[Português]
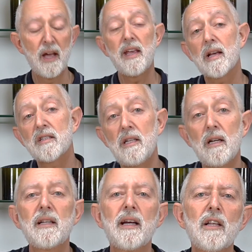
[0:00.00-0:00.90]
E é
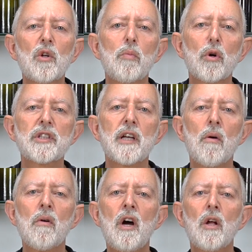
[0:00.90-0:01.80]
assim que na Quinta do
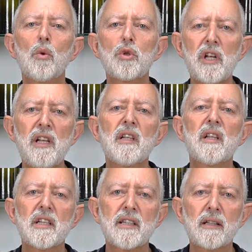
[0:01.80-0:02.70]
Boição, dos
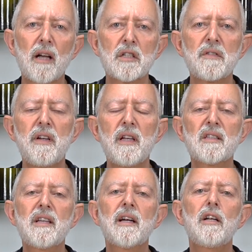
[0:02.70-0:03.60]
33 hectares de vinha,
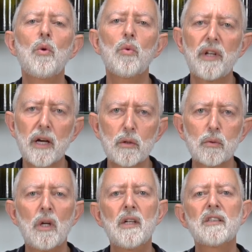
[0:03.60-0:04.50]
cerca de um
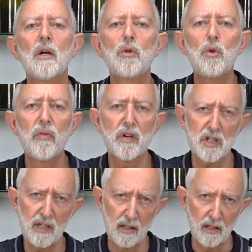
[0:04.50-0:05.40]
terço são de
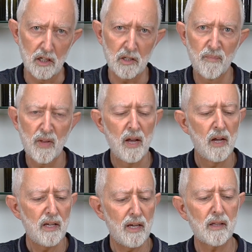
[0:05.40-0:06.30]
uvas tintas.
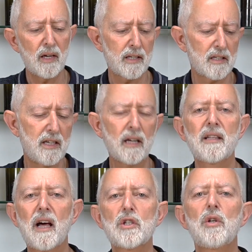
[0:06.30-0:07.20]
E entre esses
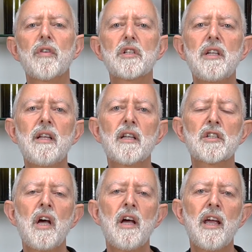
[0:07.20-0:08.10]
hectares de uvas
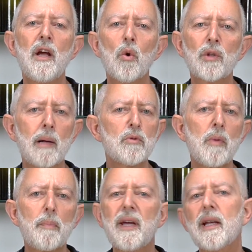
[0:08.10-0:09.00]
tintas encontramos
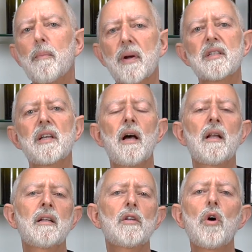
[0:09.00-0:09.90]
uma pequena
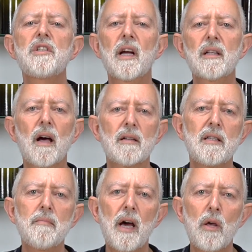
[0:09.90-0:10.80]
parcela de 2 hectares
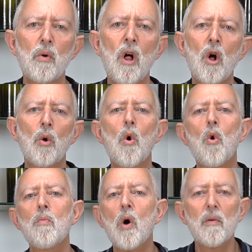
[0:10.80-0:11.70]
e meio
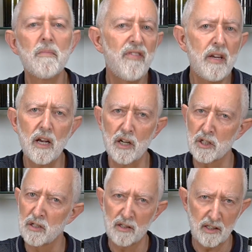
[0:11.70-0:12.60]
com
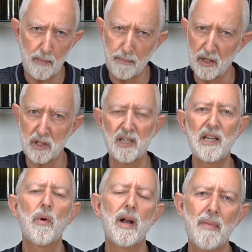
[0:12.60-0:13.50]
vinhas cepas
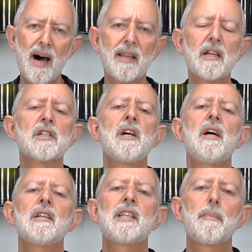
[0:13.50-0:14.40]
não aramadas,
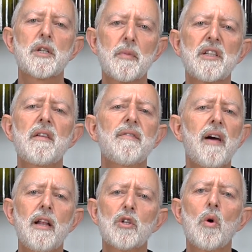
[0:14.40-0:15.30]
cepas bastante
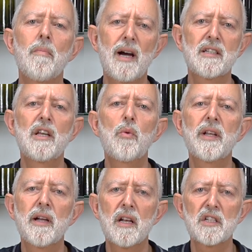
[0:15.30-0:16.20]
velhas com mais de
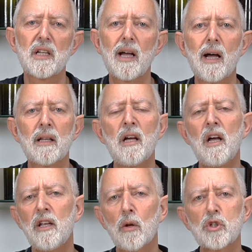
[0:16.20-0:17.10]
50 anos de idade
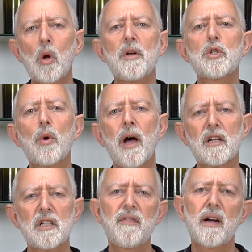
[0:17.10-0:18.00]
e onde estão
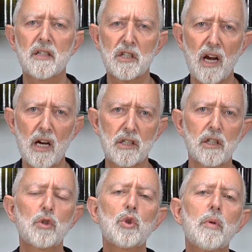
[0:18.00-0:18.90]
misturadas diversas
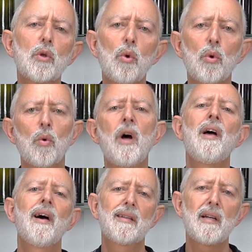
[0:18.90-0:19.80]
castas, sobretudo
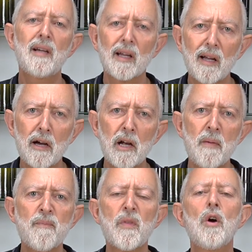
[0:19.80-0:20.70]
a
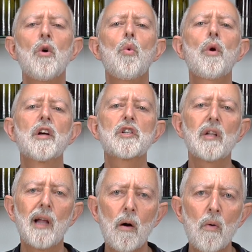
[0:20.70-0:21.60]
trincadeira, o
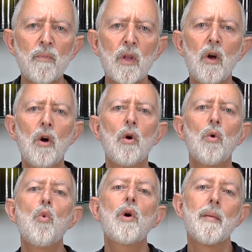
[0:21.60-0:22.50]
castelão,
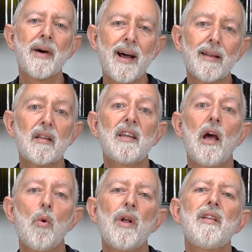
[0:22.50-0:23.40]
o camarate, que
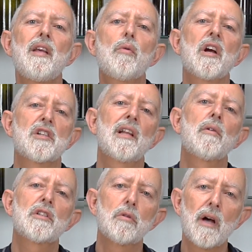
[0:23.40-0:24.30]
é o antigo Castelão
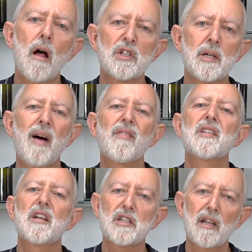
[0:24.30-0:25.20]
Nacional,
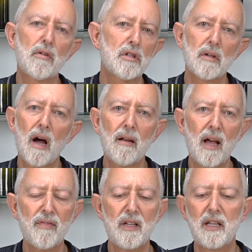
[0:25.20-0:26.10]
chamava-se Castelão Nacional
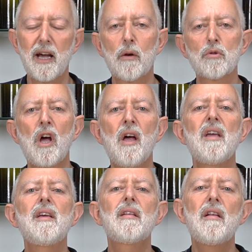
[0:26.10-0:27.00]
há 20 anos,
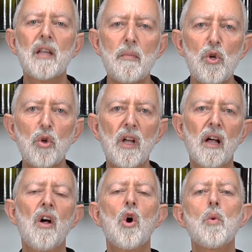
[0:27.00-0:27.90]
e a tinta
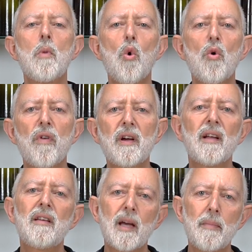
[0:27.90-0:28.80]
miúda, uma uva que
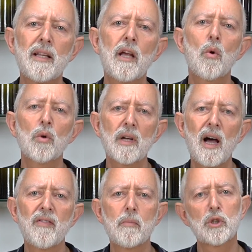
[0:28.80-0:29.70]
antigamente
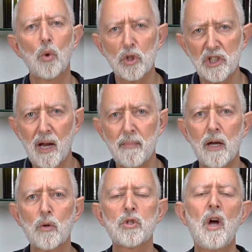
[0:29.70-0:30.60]
encontrávamos, hoje já
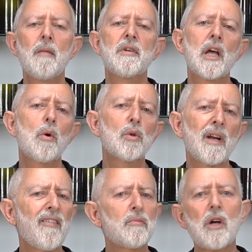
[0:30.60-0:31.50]
menos, mas que
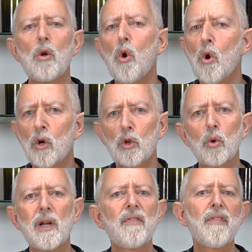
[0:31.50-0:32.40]
encontrávamos ao longo de
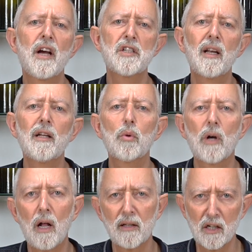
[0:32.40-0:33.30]
toda a faixa
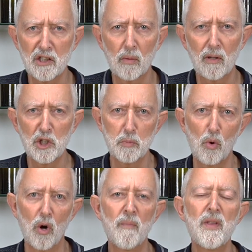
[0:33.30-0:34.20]
litoral da região de
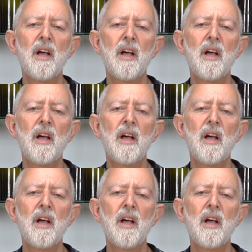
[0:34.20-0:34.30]
Lisboa.